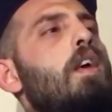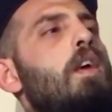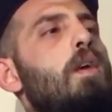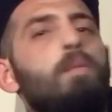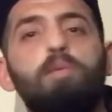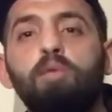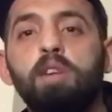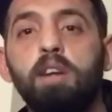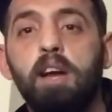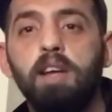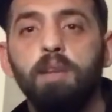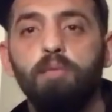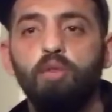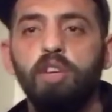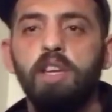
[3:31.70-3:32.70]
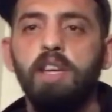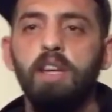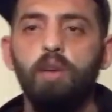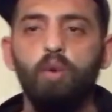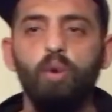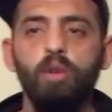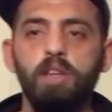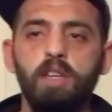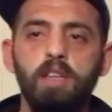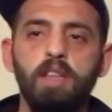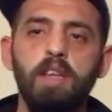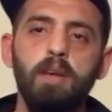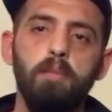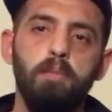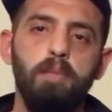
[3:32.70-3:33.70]
e, bunları aynı bu şekil
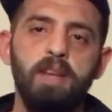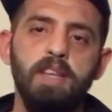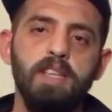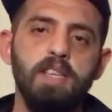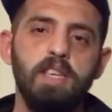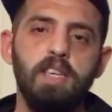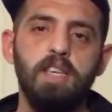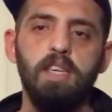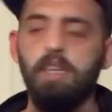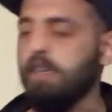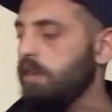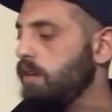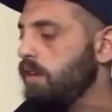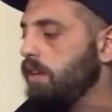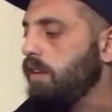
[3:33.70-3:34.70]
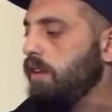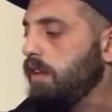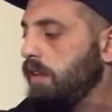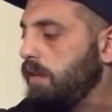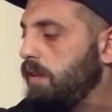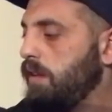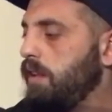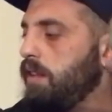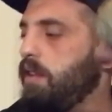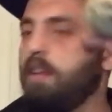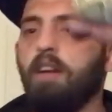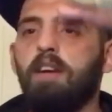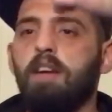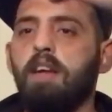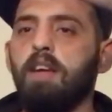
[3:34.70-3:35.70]
kollarında bilezik
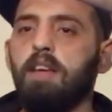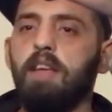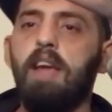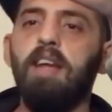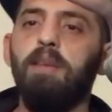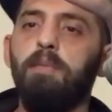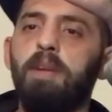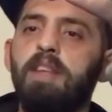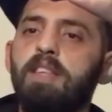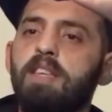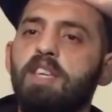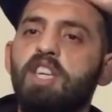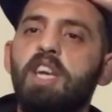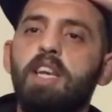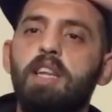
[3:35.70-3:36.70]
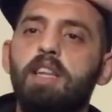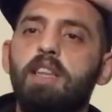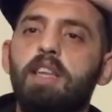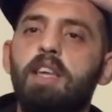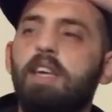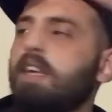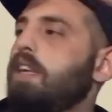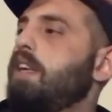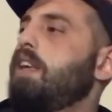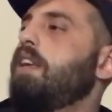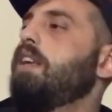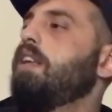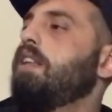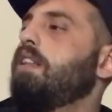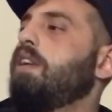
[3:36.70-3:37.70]
takarak yani bilezik şeklinde
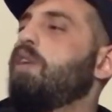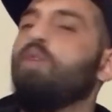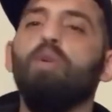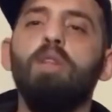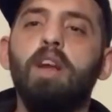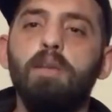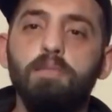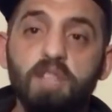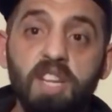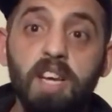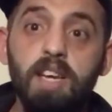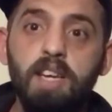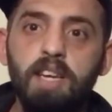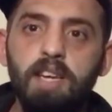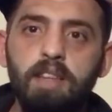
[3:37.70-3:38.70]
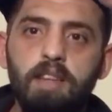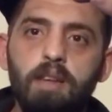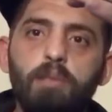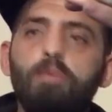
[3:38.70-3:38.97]
takıyorlarmış. Takı niyetine